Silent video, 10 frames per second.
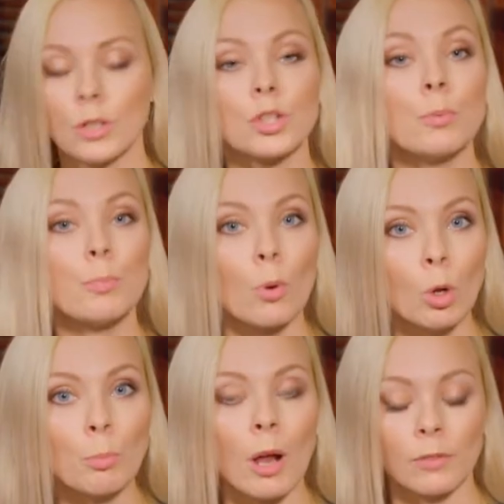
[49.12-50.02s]

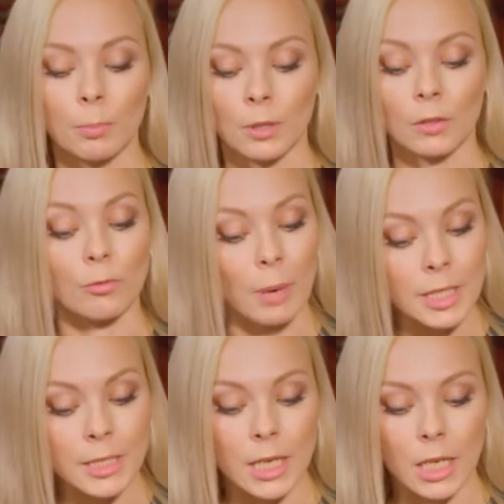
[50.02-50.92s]
Чемпион, правда, плыл в
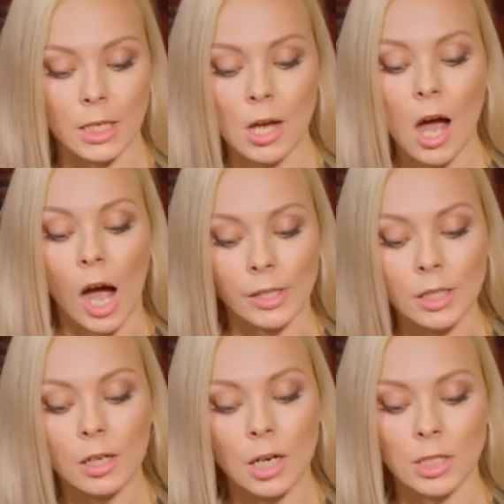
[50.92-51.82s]
бассейне, а
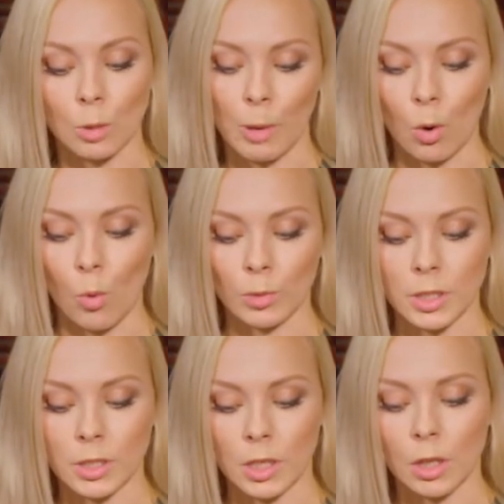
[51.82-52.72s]
Ника ходил по
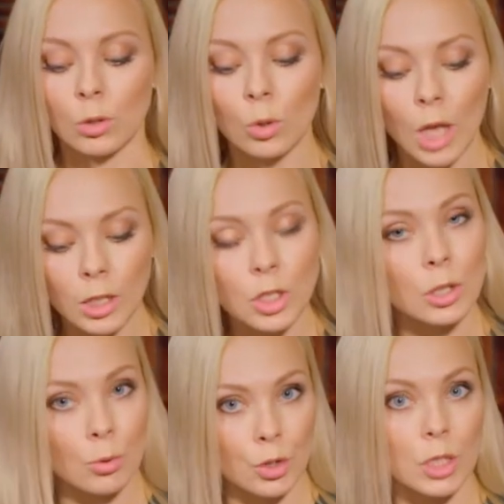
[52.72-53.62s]
комнате. Но надо же
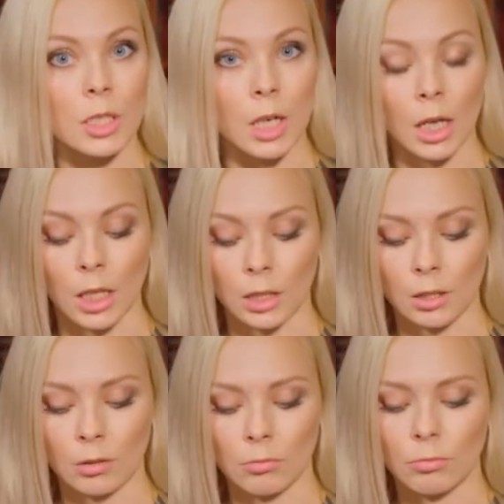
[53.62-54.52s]
научиться
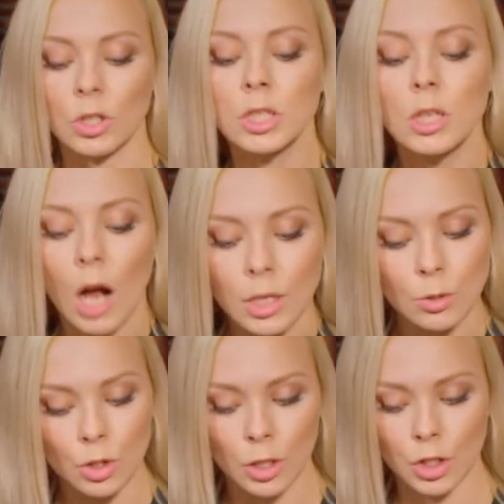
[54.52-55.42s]
когда-то. Не
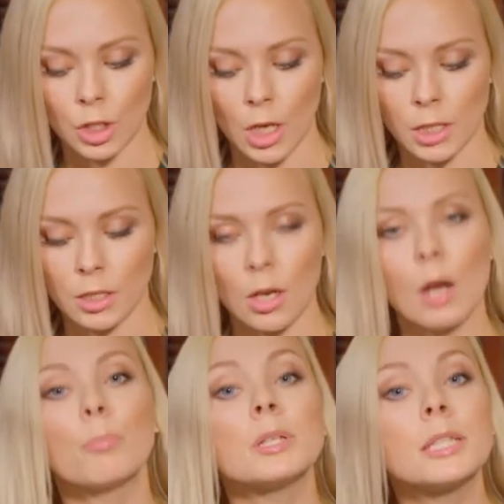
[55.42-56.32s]
сразу же начинать.
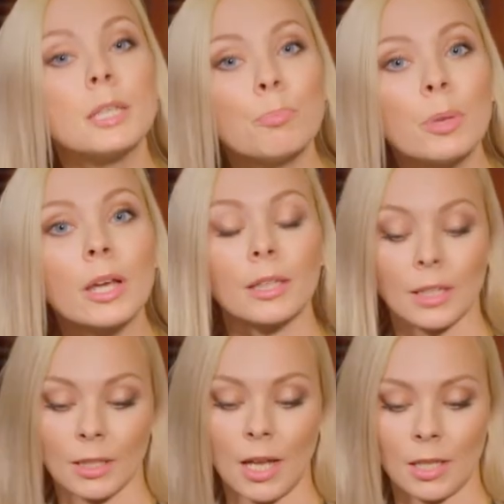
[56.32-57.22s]

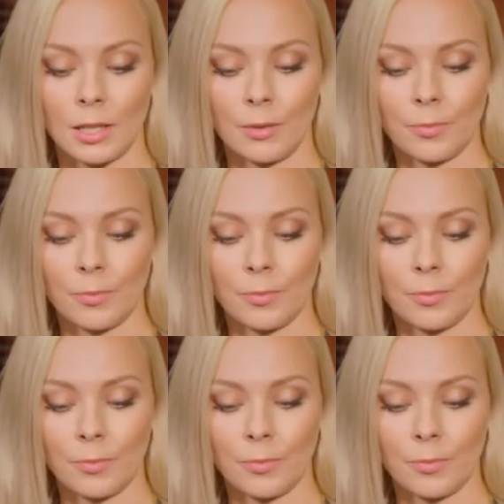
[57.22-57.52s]
Постепенно надо.